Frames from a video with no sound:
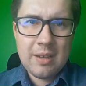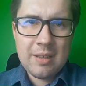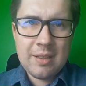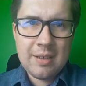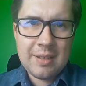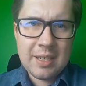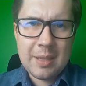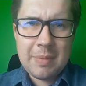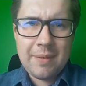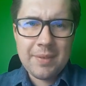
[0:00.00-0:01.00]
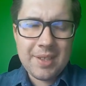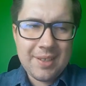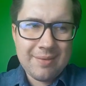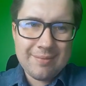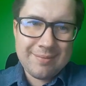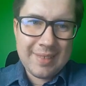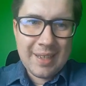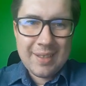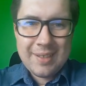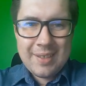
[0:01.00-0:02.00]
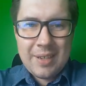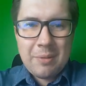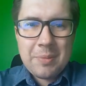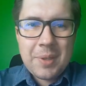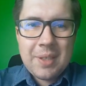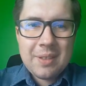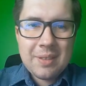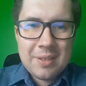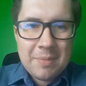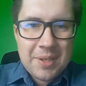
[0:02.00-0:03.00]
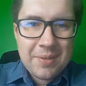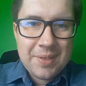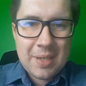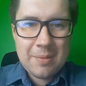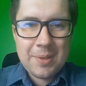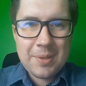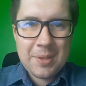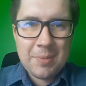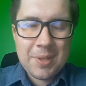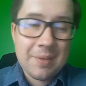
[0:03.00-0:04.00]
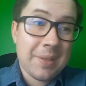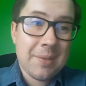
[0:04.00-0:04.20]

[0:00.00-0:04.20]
e, tak naprawdę jak szedłem do kina, no to za bardzo nie wiedziałem czego się spodziewać.